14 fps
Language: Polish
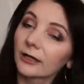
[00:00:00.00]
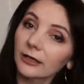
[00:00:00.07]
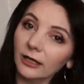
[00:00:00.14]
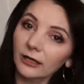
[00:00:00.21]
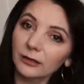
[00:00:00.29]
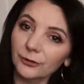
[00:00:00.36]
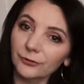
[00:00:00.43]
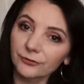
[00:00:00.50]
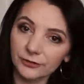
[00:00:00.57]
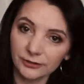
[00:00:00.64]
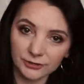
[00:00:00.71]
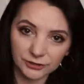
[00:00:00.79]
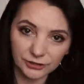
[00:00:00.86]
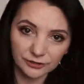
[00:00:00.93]

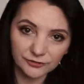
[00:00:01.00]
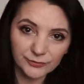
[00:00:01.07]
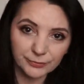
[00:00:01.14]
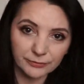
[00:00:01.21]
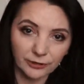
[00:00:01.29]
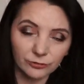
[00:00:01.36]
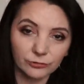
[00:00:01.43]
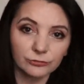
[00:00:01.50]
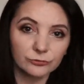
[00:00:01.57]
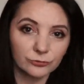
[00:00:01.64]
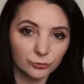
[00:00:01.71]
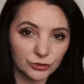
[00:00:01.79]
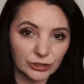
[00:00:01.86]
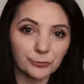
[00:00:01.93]
Hegron, żel sprayu,
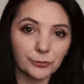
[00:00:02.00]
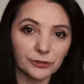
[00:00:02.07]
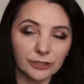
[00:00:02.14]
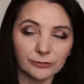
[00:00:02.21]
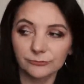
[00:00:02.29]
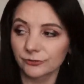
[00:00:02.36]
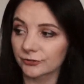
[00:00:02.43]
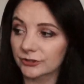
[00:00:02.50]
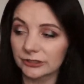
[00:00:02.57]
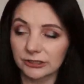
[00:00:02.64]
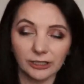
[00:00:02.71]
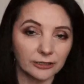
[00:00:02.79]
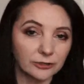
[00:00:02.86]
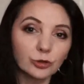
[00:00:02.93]
duża
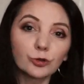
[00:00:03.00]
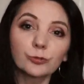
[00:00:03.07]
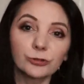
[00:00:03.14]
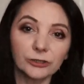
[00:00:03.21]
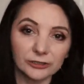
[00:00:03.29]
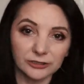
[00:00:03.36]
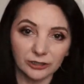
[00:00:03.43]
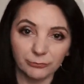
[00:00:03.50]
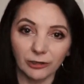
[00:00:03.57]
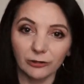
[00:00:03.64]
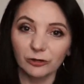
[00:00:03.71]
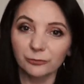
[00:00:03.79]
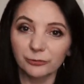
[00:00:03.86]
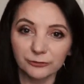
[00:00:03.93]
pojemność. Ja nie kupuję tych
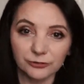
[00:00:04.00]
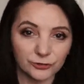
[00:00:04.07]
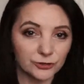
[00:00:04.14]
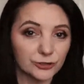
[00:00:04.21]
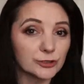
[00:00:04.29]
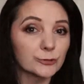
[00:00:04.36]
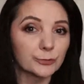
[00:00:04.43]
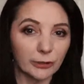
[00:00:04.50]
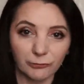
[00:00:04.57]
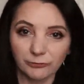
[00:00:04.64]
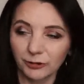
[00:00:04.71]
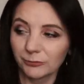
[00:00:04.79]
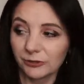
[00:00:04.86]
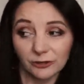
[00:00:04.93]
małych, bo to się
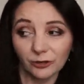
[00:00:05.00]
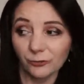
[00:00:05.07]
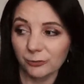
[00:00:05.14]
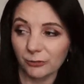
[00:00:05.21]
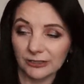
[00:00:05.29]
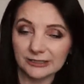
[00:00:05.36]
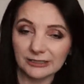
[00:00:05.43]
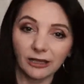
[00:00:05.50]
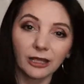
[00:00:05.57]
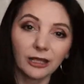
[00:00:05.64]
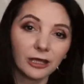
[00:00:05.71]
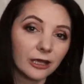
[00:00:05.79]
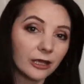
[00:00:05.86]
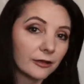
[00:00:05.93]
zupełnie mi nie opłaca.
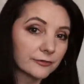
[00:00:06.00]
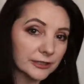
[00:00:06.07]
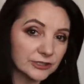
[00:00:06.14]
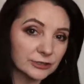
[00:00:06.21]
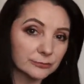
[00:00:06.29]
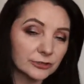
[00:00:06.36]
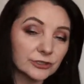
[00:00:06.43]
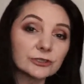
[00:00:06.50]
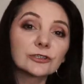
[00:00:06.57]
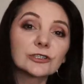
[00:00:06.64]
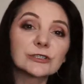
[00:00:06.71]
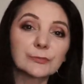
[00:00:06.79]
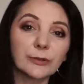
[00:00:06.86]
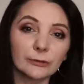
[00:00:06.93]
W każdym razie
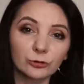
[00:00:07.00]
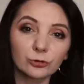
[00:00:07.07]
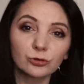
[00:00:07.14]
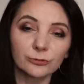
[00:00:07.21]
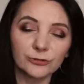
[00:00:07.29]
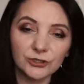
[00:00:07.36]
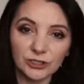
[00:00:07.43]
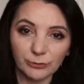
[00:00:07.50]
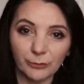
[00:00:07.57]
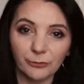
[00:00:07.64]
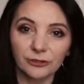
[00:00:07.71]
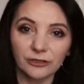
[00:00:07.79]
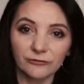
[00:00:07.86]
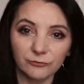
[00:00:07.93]
to jest produkt, który
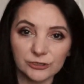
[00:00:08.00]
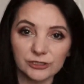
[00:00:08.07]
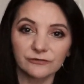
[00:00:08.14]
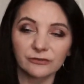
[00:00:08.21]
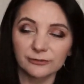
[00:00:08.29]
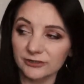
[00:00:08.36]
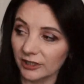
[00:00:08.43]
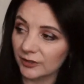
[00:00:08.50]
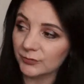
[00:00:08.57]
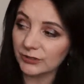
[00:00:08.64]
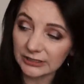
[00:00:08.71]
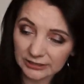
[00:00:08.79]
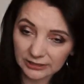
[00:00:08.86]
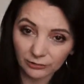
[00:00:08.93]
trzyma moje włosy w ryzach
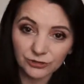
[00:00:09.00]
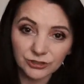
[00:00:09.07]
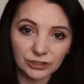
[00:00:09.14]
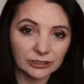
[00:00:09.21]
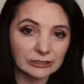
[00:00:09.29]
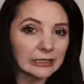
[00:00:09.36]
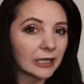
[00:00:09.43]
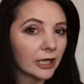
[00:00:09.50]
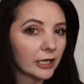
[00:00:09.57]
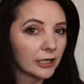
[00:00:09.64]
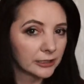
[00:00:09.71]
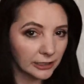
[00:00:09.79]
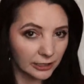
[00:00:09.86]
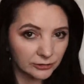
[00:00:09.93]
przez cały dzień.
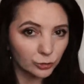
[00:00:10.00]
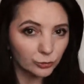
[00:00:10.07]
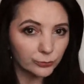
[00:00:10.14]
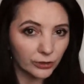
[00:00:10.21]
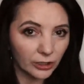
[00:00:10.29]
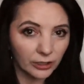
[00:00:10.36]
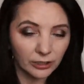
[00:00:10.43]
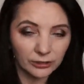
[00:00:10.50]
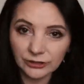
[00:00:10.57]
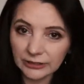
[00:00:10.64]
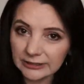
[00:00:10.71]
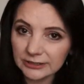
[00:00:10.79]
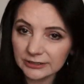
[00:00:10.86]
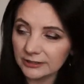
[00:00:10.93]
Ja nie lubię
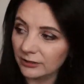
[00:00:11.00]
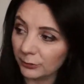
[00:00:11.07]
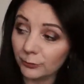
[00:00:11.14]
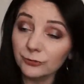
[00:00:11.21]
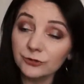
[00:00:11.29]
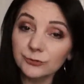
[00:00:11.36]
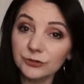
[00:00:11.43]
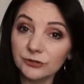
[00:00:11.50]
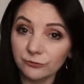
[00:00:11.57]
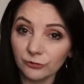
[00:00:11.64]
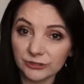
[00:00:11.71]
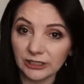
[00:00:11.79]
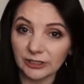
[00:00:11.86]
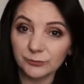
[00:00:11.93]
nic robić przy
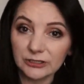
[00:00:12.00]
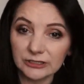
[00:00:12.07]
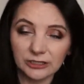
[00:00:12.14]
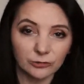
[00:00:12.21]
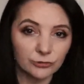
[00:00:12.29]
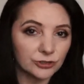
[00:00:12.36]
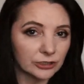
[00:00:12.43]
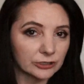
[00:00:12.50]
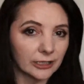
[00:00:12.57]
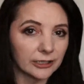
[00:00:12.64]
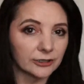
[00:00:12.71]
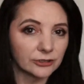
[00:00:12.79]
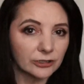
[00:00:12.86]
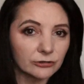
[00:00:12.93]
włosach przez cały dzień.
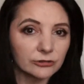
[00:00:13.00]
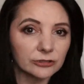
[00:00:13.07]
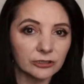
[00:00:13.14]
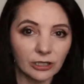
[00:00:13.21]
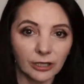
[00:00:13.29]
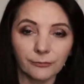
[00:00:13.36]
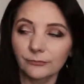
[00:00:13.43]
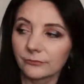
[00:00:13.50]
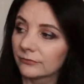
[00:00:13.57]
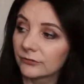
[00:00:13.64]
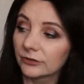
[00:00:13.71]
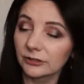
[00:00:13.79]
Ja ich nie dotykam,